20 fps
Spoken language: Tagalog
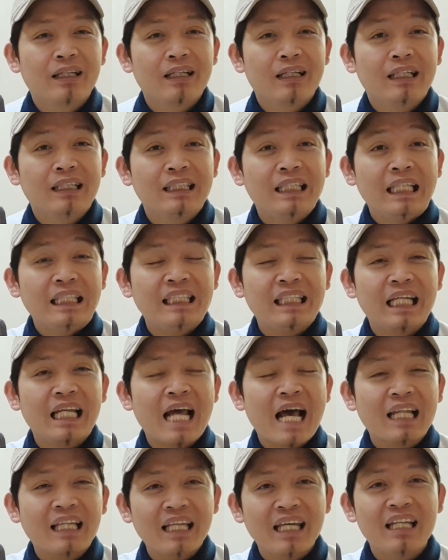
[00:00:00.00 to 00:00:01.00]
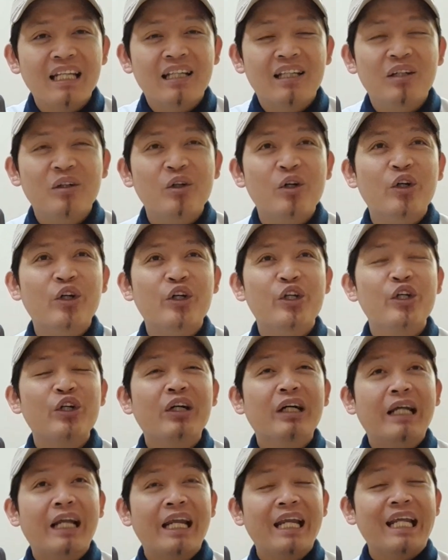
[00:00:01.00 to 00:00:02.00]
CC natin or
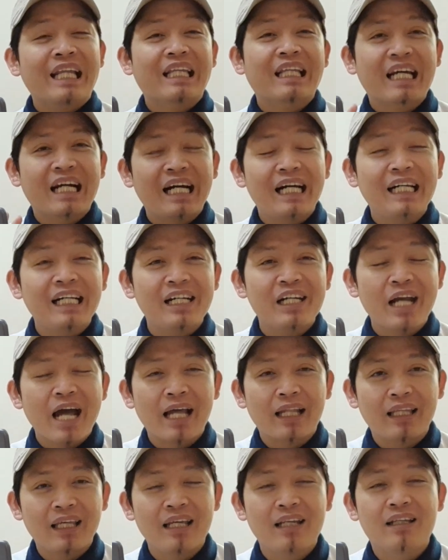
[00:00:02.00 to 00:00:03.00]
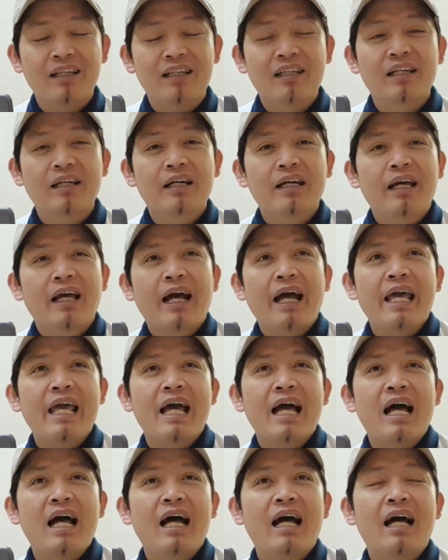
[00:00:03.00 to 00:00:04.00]
yung credit card natin.
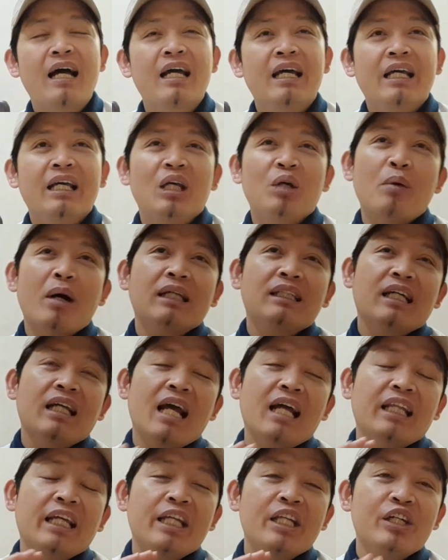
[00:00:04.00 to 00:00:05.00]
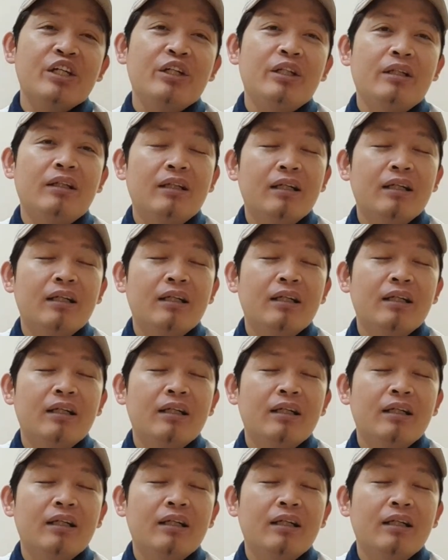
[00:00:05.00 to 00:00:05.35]
Kaya iwasan natin 'yon.